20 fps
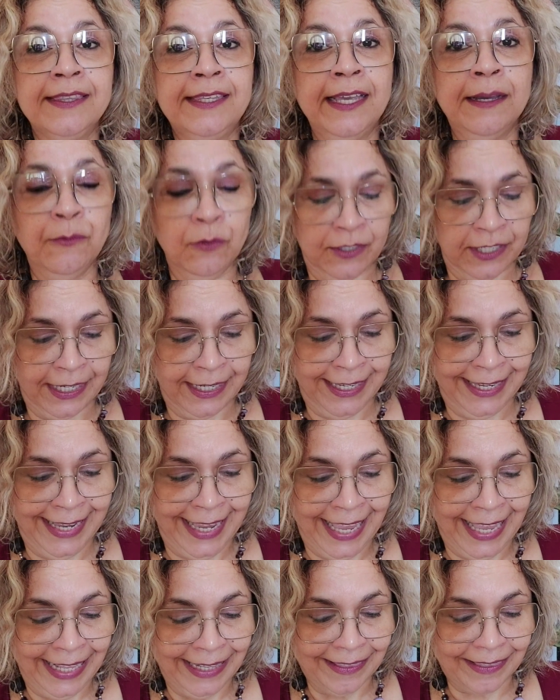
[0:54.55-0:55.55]
Temos
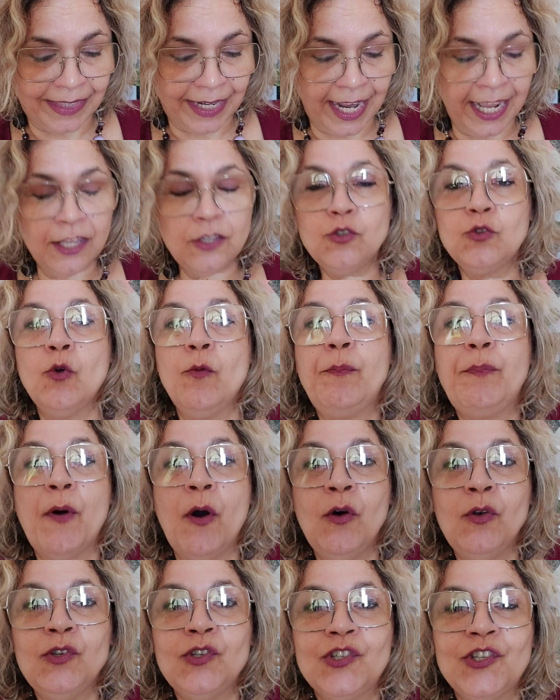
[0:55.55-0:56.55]
aqui três
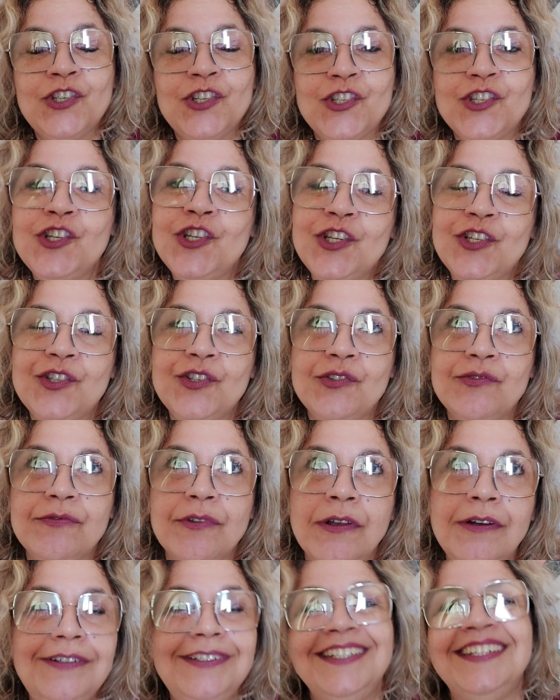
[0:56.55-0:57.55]
cupons de,
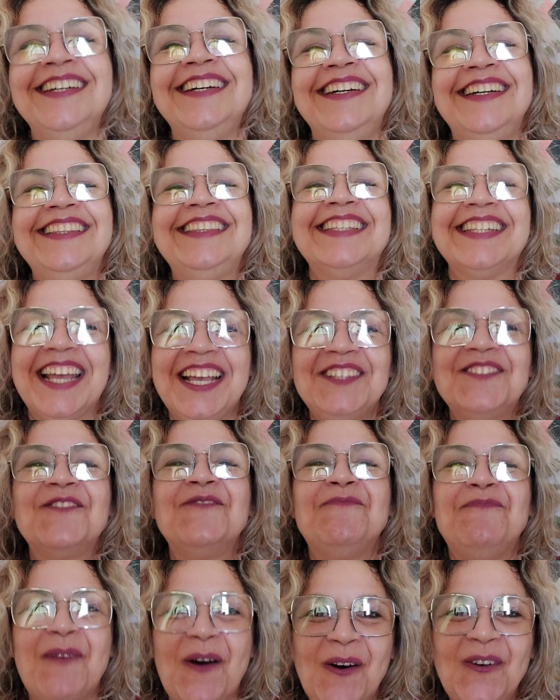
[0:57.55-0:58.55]
Uh, três
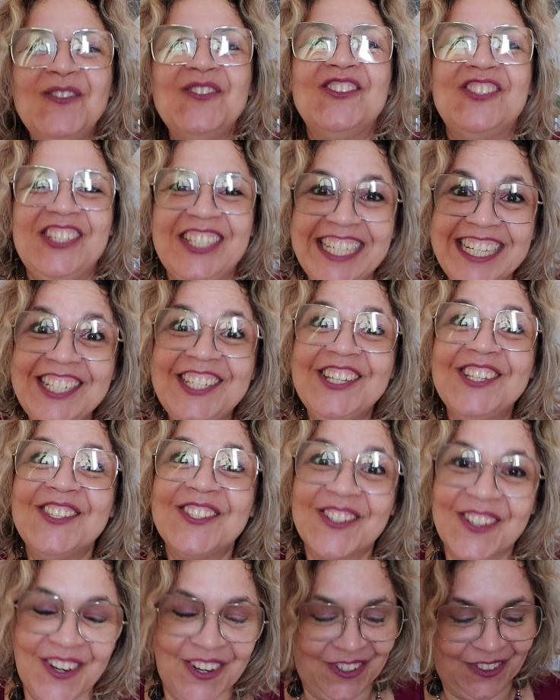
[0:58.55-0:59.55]
cupons de
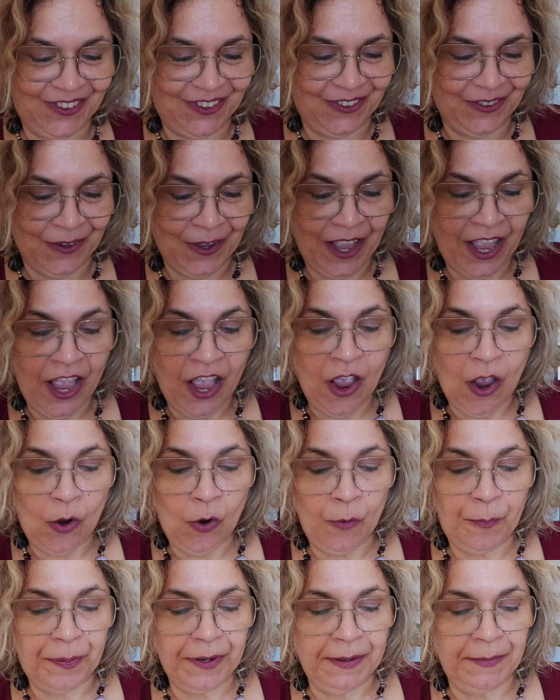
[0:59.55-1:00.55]
desconto.
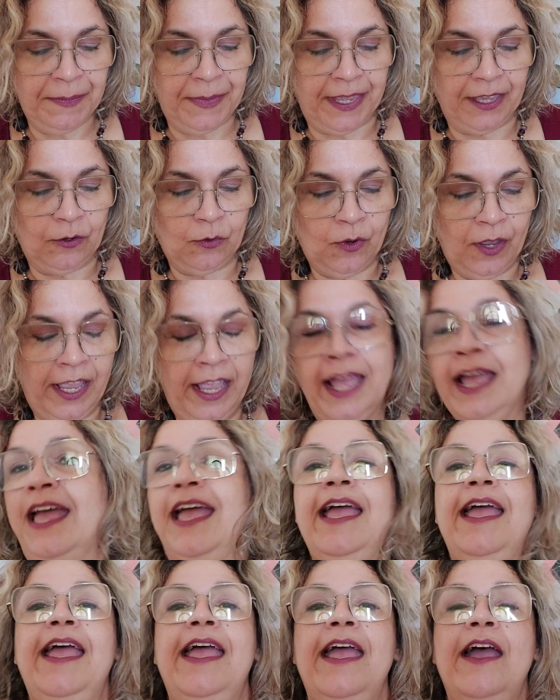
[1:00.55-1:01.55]
O primeiro
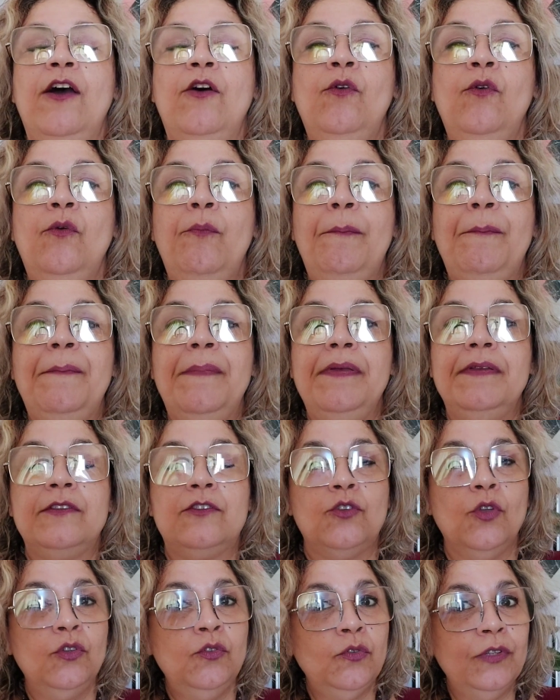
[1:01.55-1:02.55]
é o
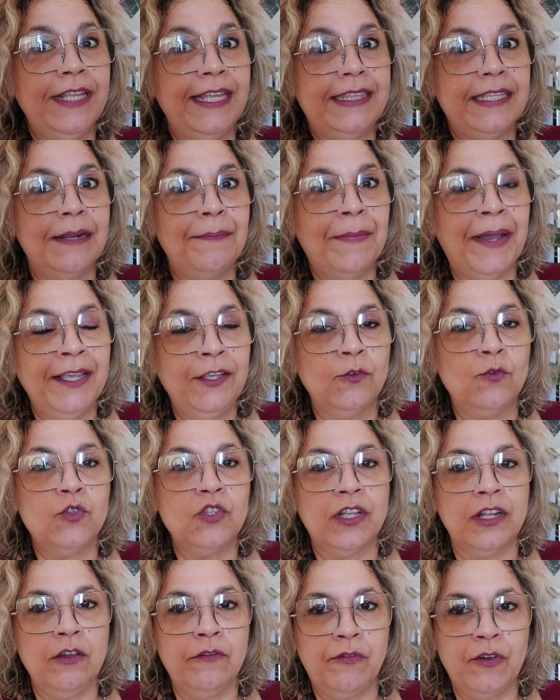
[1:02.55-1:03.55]
Todo letra
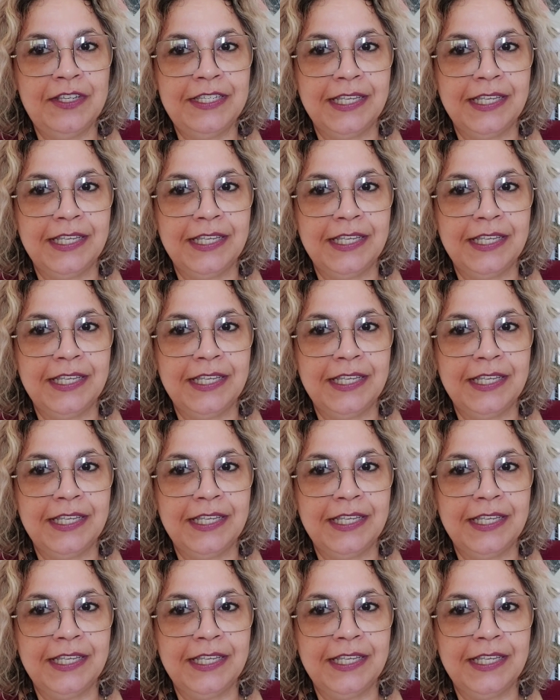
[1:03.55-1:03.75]
maiúscula eu vou